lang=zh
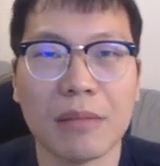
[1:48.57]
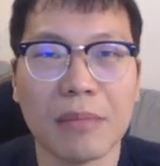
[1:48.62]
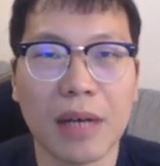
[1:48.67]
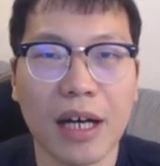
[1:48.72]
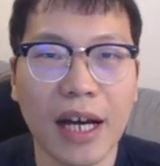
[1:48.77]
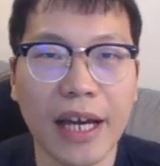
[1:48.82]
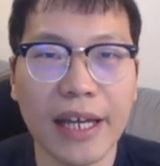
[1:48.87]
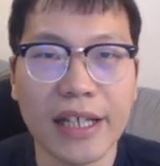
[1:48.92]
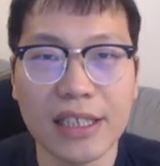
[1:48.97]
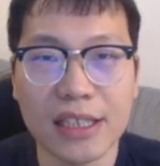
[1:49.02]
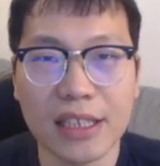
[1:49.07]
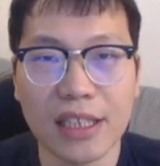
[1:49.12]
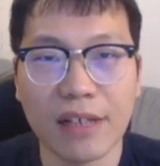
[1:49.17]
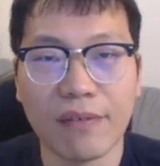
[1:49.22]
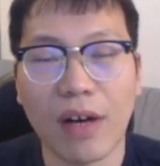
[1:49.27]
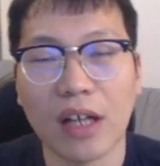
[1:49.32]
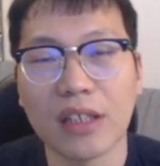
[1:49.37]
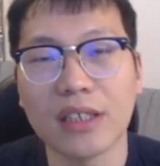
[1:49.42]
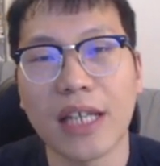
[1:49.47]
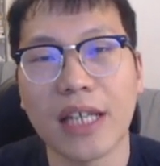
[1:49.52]
那么黑棋的
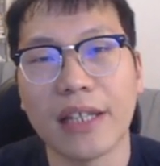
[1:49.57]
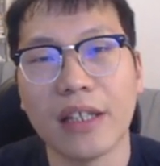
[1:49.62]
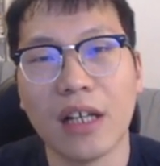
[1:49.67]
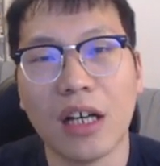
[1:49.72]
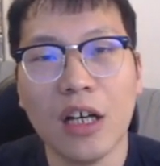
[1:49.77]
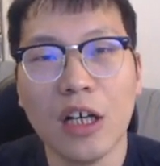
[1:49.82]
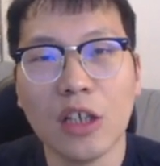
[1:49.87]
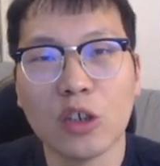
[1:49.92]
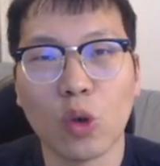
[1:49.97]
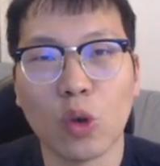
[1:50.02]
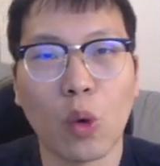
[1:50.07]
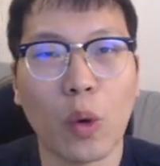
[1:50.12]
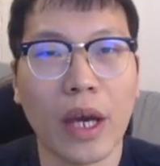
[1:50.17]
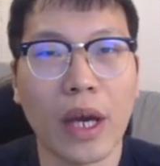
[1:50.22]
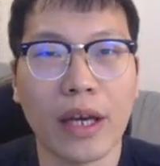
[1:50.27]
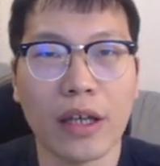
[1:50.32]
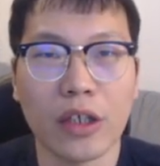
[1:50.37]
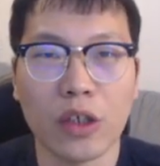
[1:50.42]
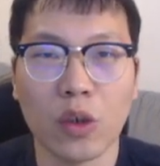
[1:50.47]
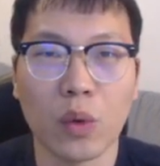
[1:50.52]
王前呢就
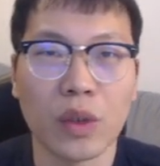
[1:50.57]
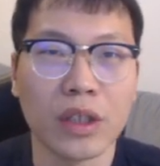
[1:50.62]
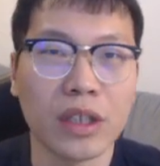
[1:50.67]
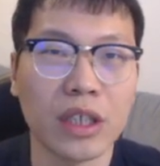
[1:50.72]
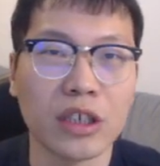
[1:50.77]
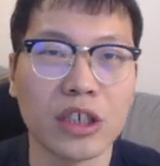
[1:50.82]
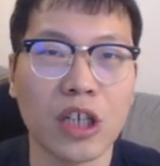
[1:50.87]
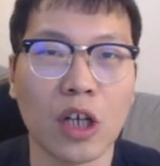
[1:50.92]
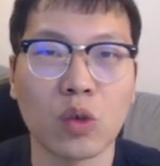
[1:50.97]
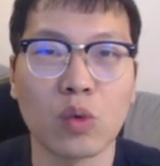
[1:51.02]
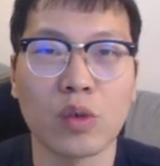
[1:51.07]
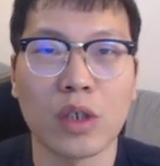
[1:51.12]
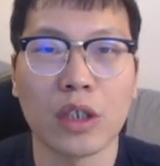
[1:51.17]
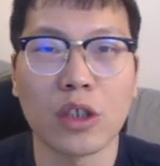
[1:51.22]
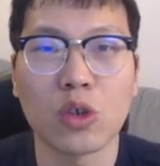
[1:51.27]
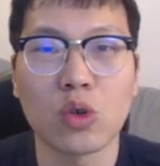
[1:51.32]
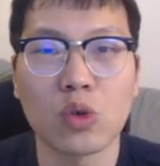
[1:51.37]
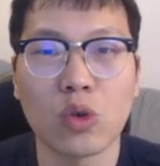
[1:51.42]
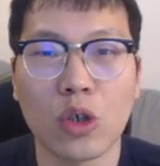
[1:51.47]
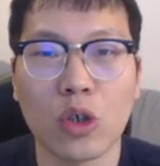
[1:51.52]
会有一定程度上
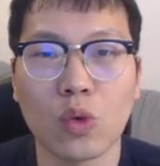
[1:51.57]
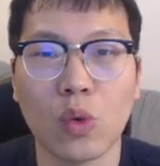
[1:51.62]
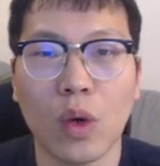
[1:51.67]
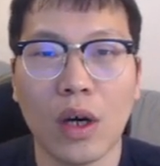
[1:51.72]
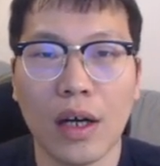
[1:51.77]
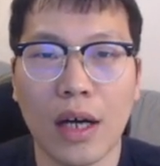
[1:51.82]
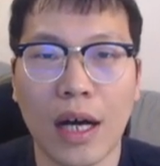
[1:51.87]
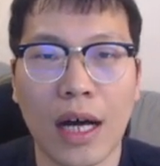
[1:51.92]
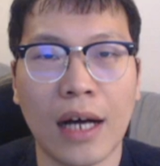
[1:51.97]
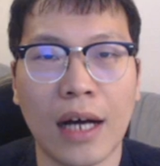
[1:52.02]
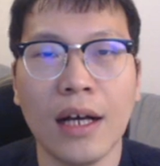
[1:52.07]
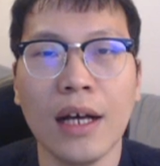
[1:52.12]
的削弱啊。